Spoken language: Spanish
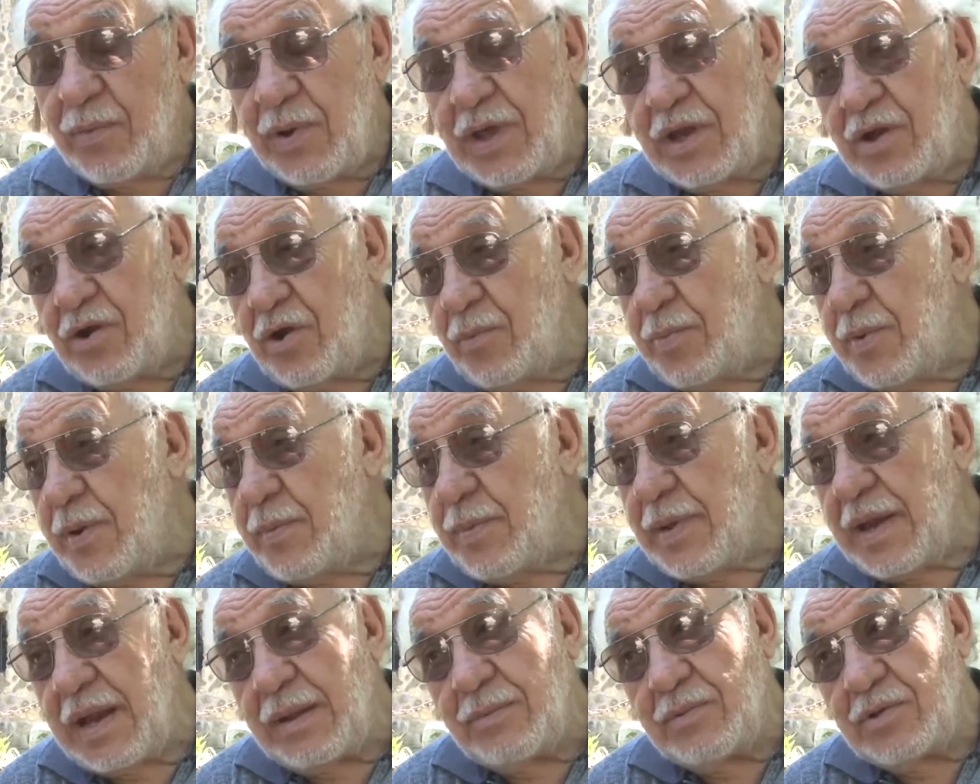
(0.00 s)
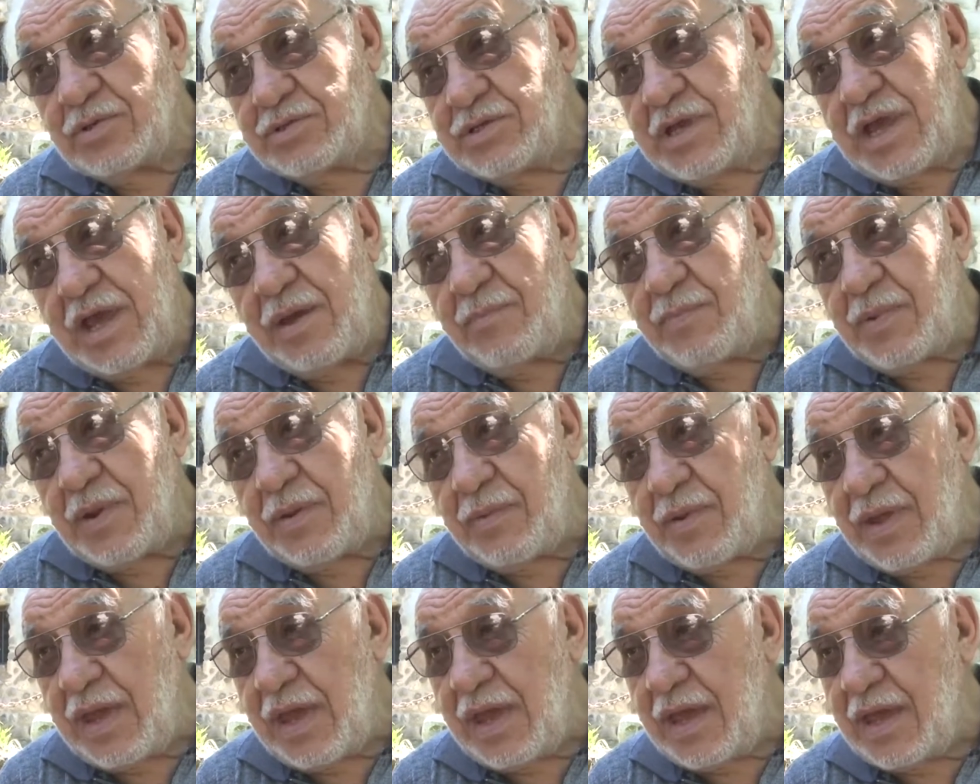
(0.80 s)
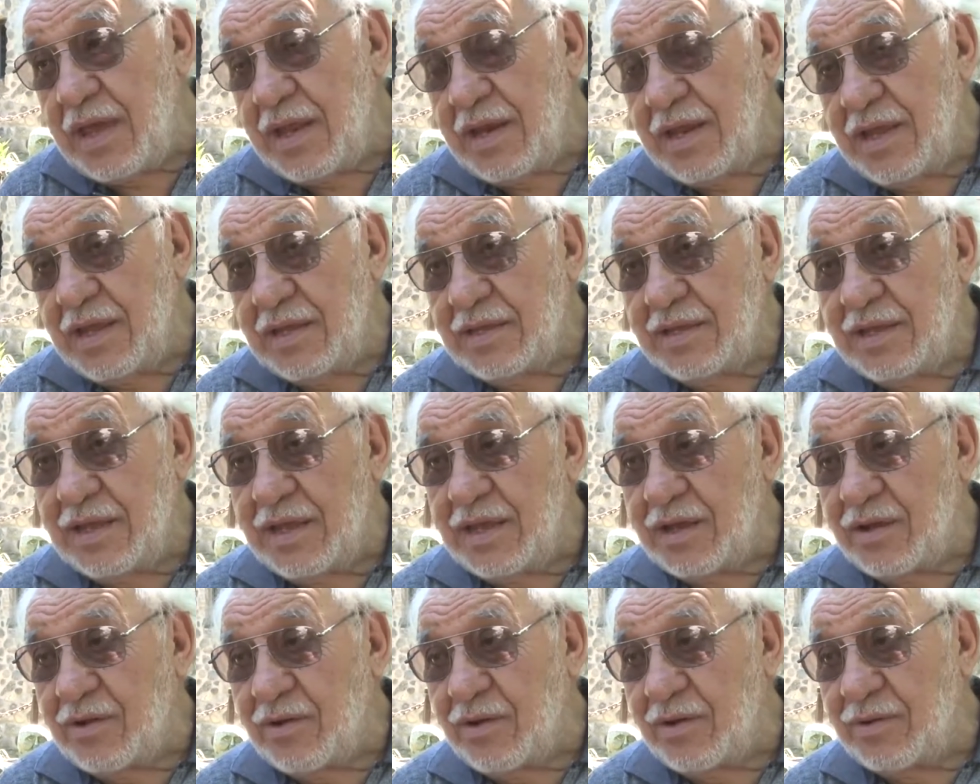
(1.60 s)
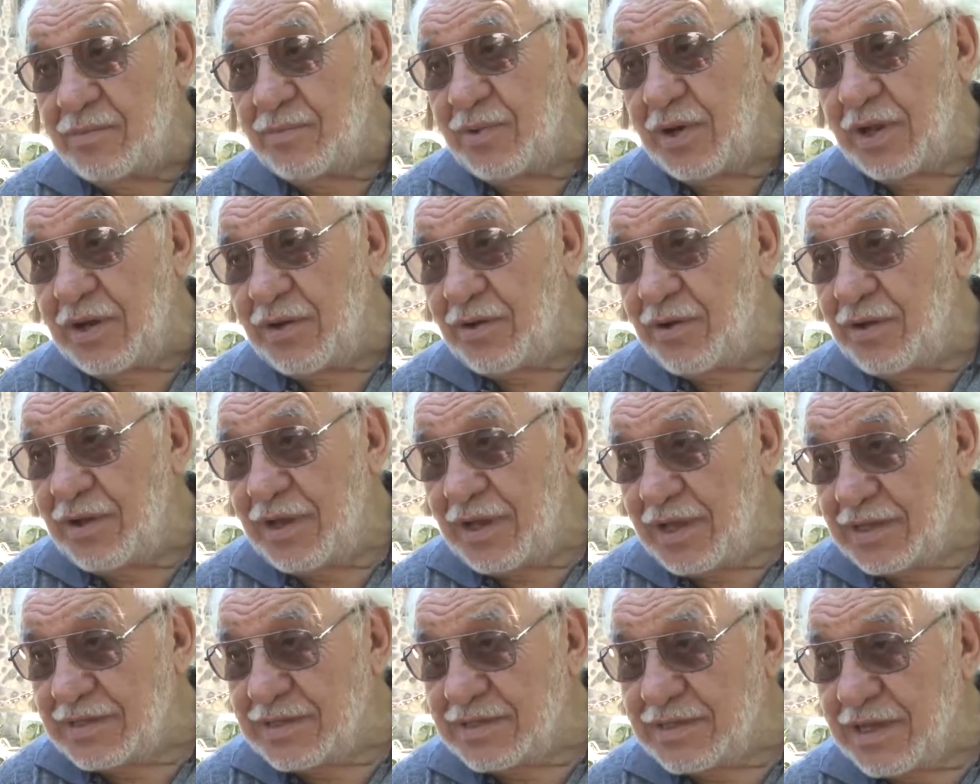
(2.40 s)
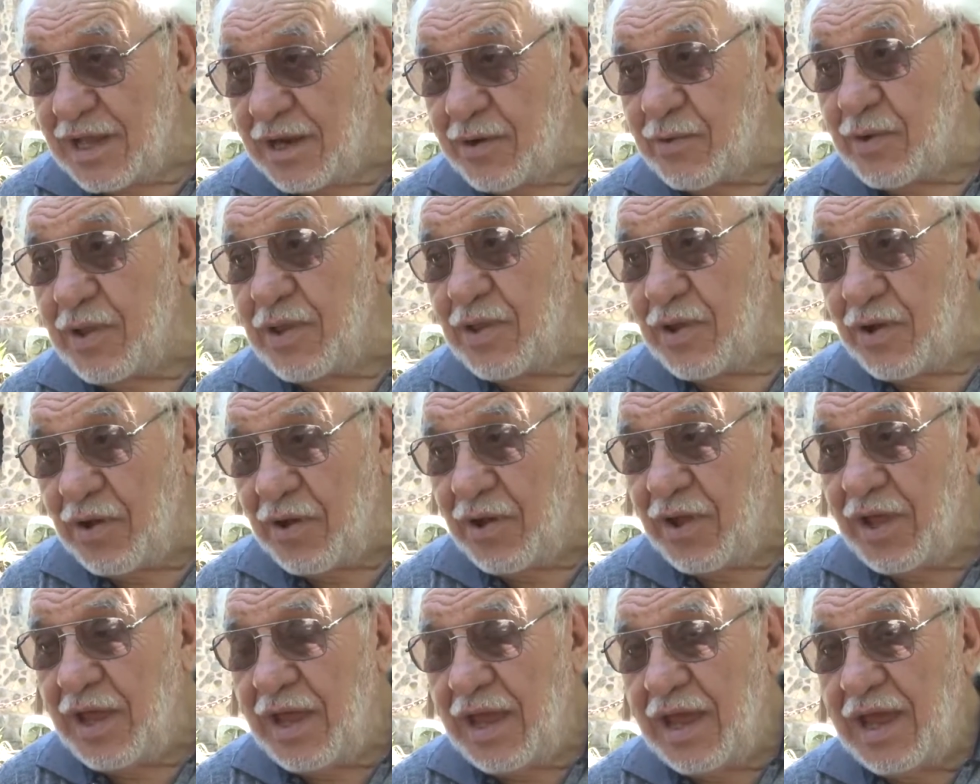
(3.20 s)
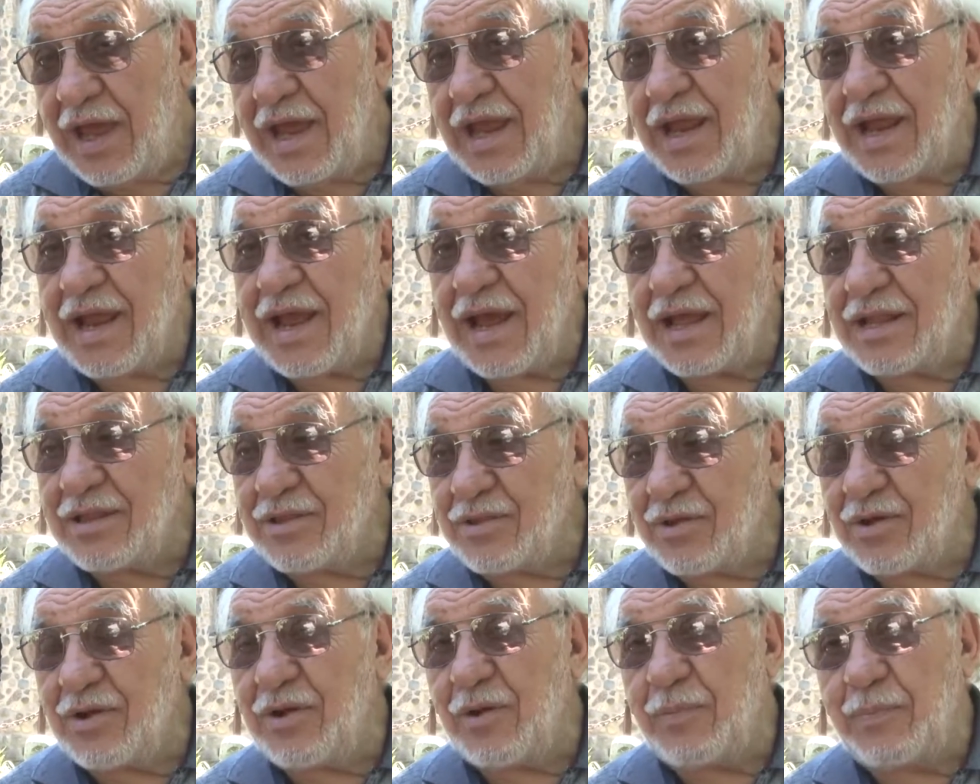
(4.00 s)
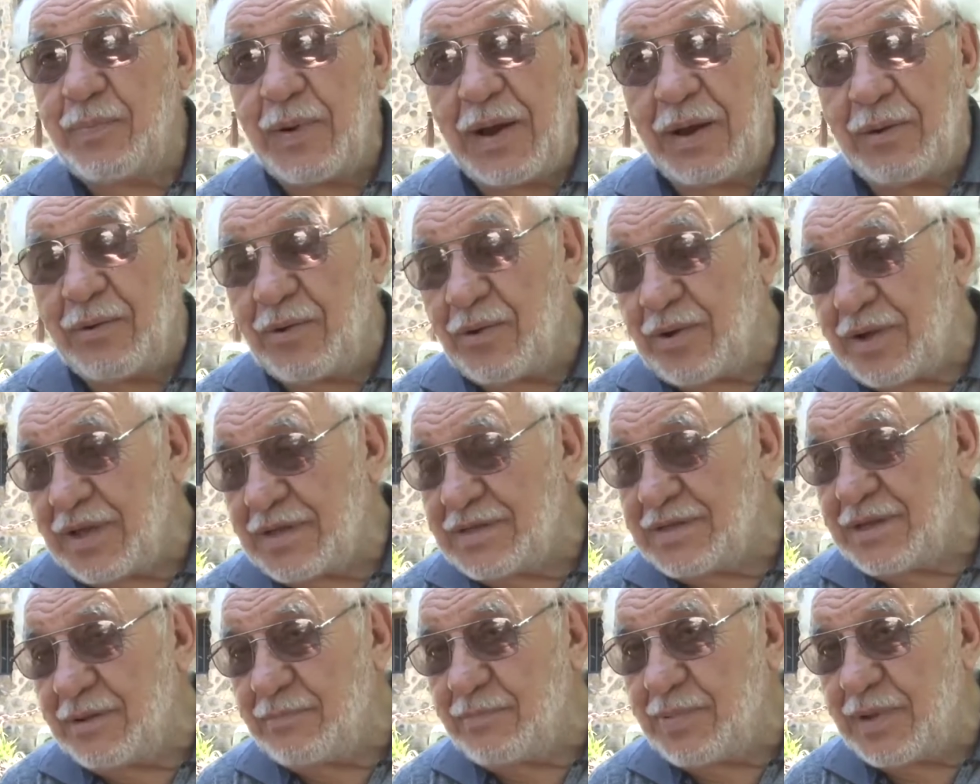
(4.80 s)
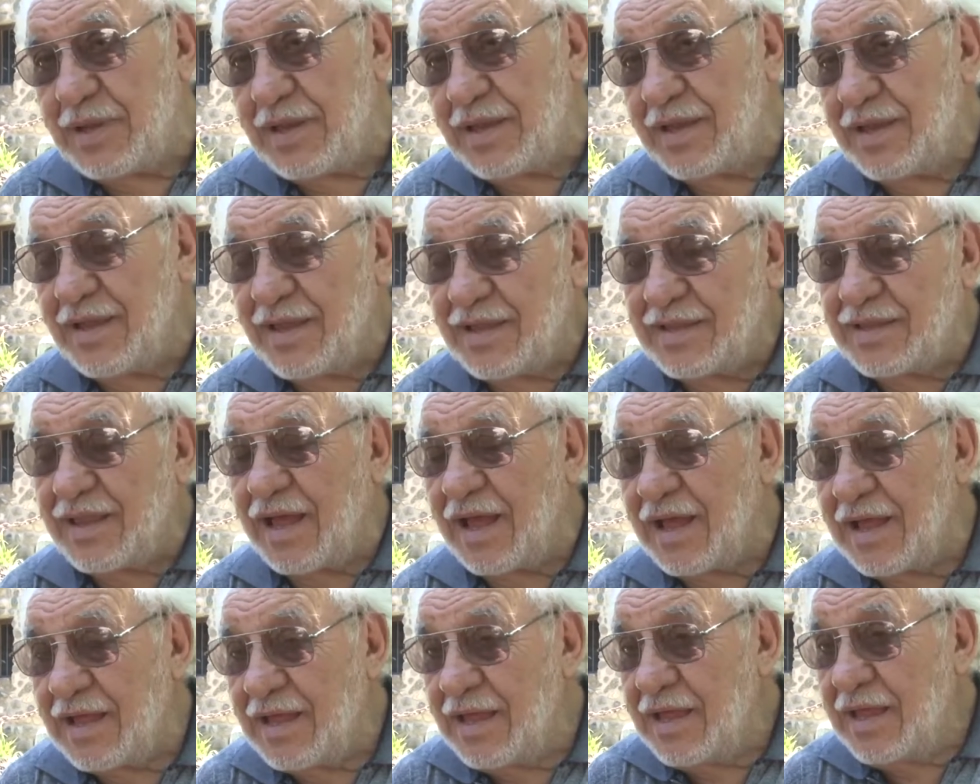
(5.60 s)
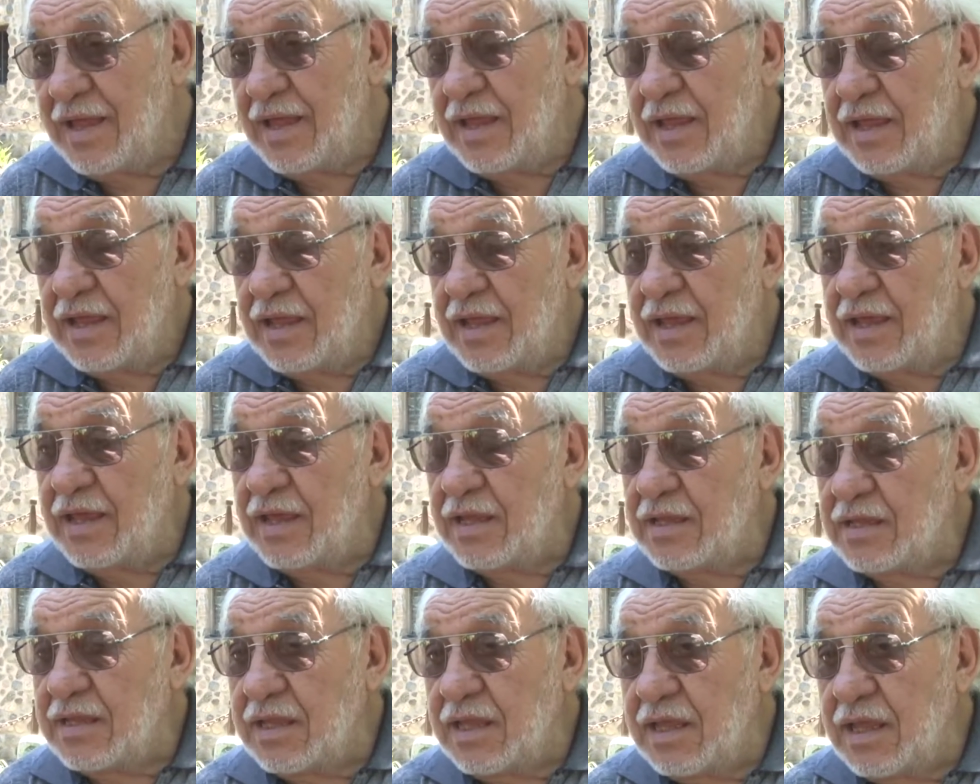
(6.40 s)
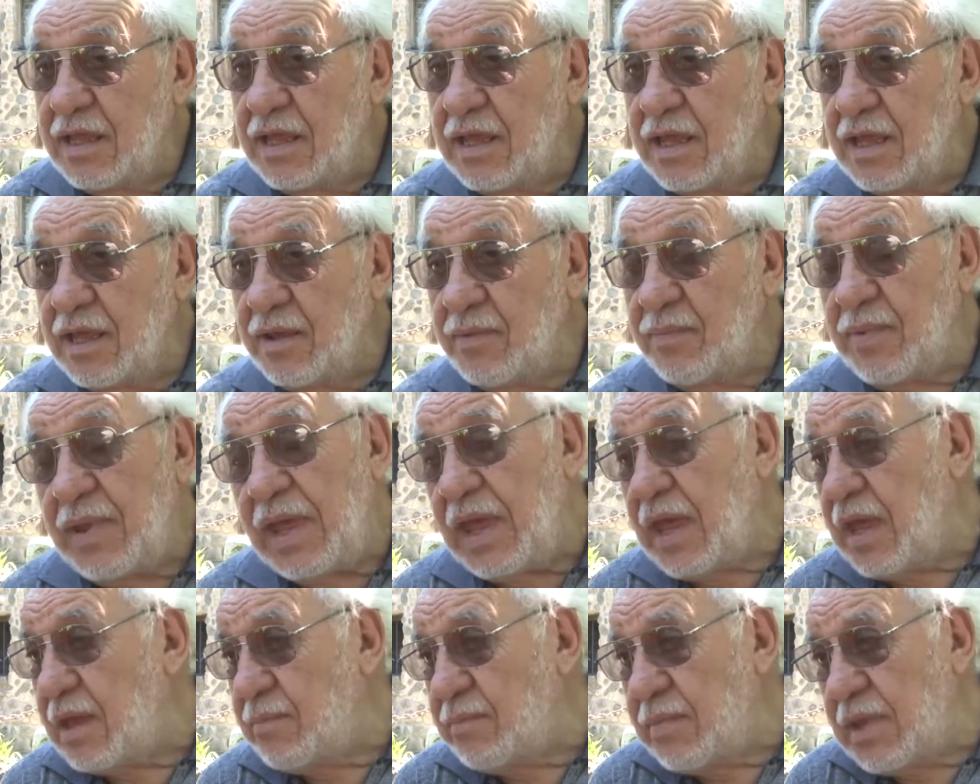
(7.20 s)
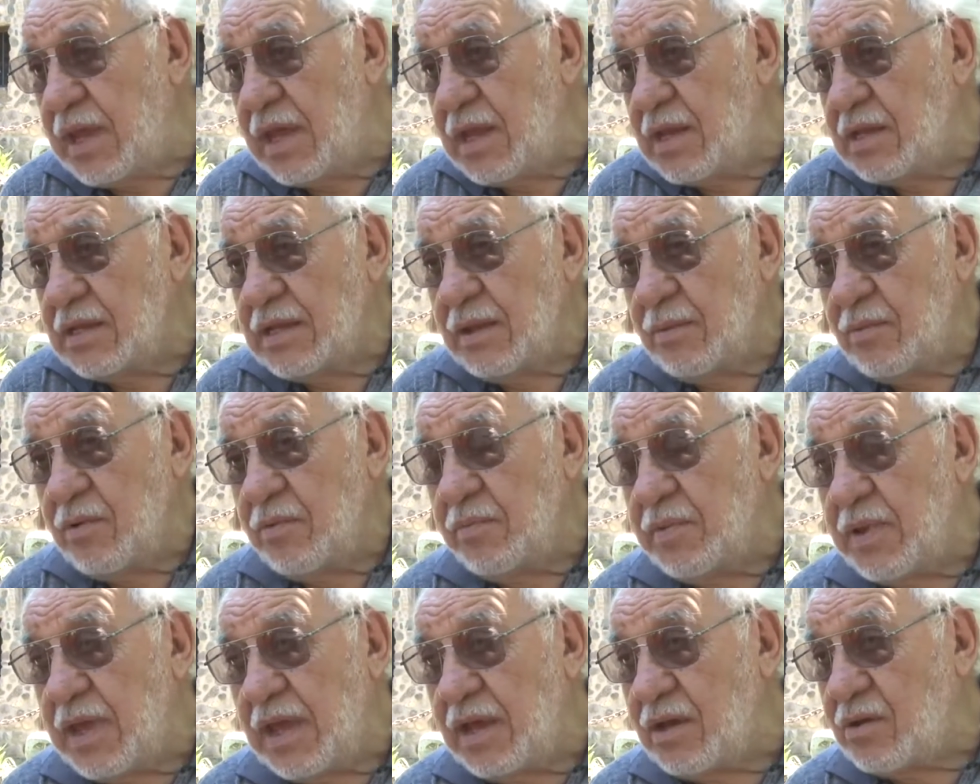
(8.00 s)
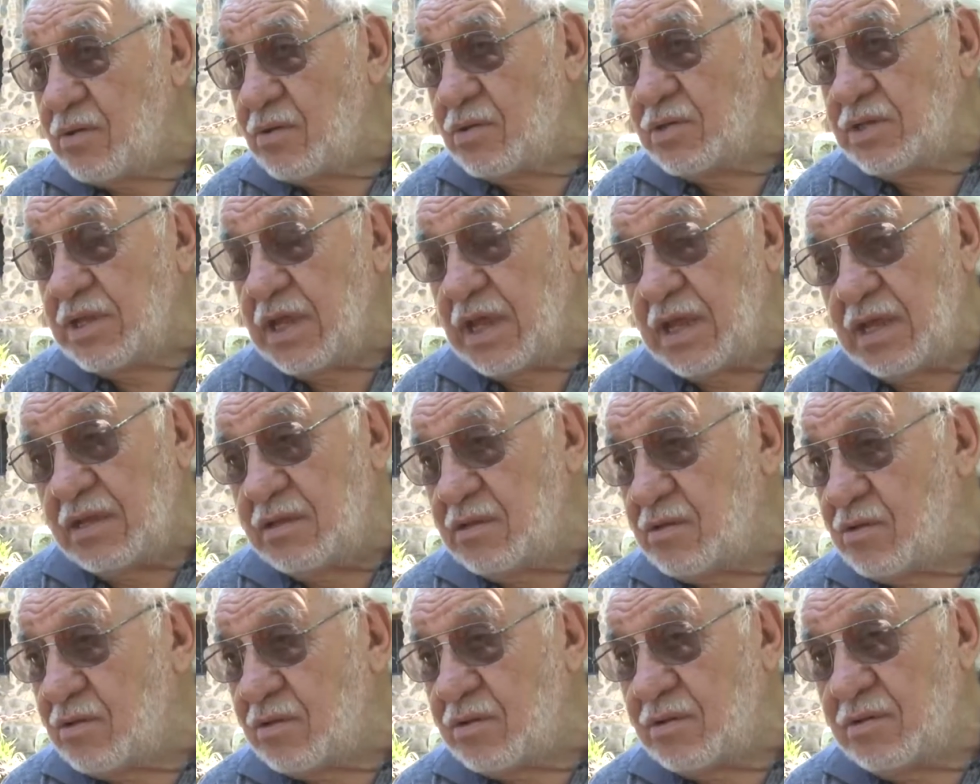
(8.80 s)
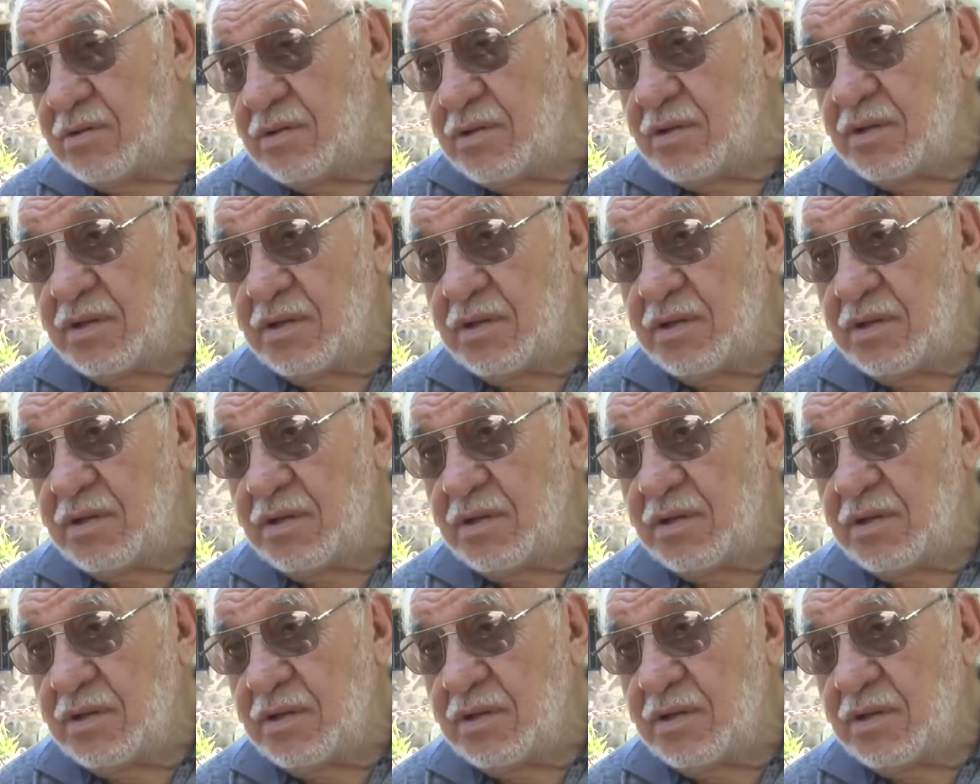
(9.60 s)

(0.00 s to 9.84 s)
bueno, nos preparamos siempre bien, este, con, bueno, ese es el ruido, el canto de los pavos que siempre están. Este, bien, bien, estamos bien, contentos,